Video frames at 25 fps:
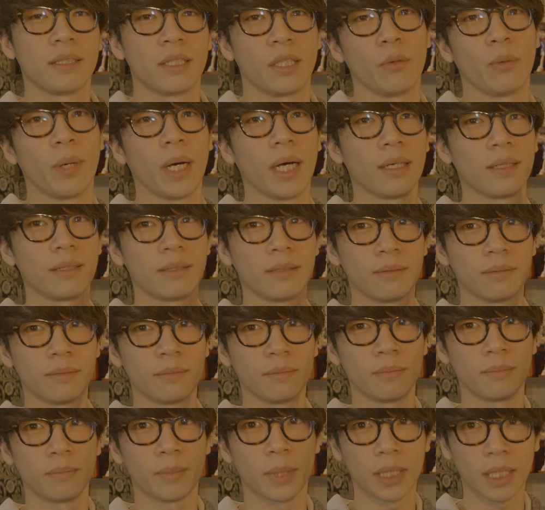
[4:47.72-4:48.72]
では
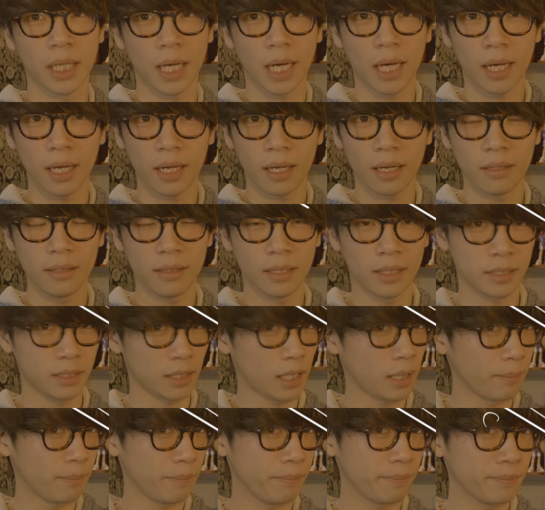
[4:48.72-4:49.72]
また明
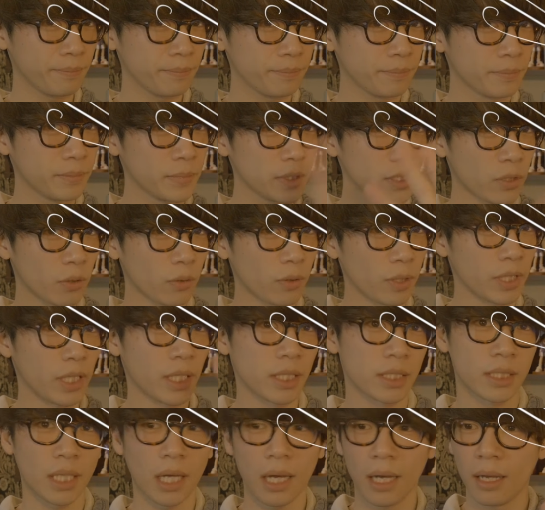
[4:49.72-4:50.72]
日、しょうこれ
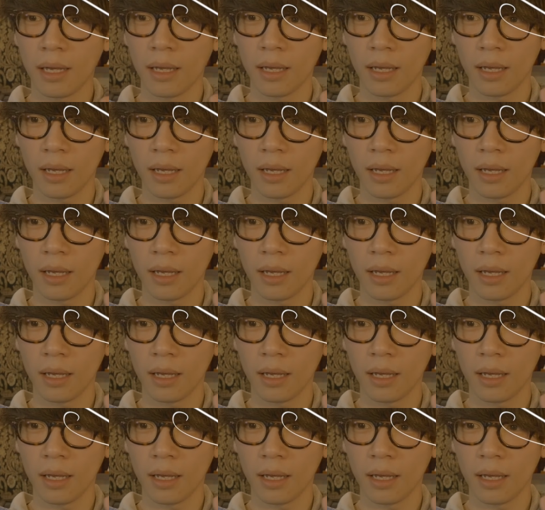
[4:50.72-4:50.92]
でした。